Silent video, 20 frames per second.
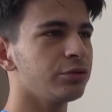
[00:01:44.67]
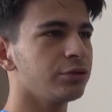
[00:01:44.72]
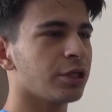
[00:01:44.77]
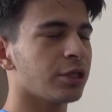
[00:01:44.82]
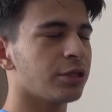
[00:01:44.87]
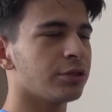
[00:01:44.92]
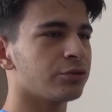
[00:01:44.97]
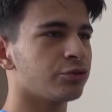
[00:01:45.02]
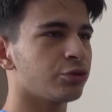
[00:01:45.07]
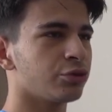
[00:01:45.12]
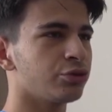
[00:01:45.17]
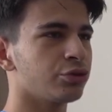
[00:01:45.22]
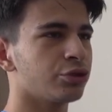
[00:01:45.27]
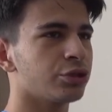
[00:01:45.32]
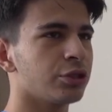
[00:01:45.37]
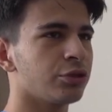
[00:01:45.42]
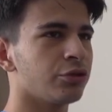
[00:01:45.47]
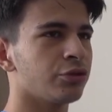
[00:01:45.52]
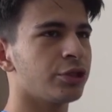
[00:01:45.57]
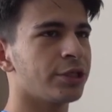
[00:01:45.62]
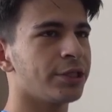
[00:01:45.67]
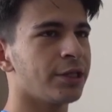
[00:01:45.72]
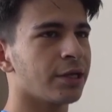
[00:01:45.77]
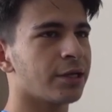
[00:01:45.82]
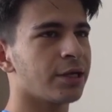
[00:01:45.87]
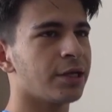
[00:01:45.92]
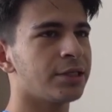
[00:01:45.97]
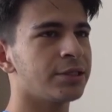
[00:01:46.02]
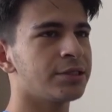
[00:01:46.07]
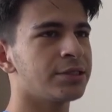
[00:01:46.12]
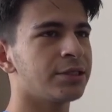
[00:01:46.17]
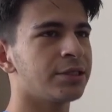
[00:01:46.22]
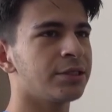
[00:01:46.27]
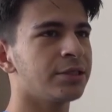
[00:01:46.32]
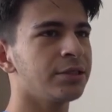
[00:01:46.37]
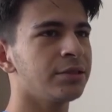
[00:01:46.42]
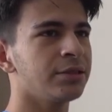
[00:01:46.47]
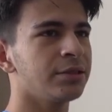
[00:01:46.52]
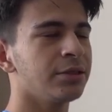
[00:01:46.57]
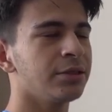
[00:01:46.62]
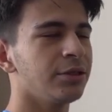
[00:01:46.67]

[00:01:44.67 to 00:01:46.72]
Yani çocuk geliyor yedek kalecileri.